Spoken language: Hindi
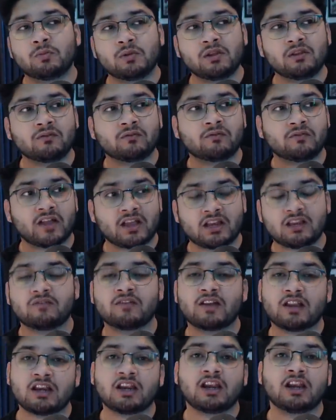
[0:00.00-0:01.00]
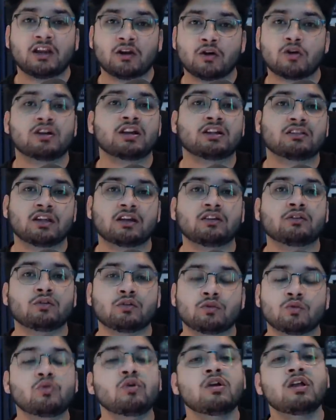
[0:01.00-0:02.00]
बी वेरी वेरी इडियोटिक थिंग टू
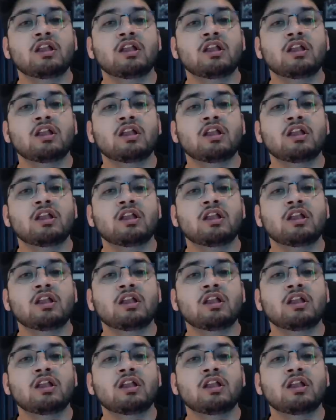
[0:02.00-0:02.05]
डू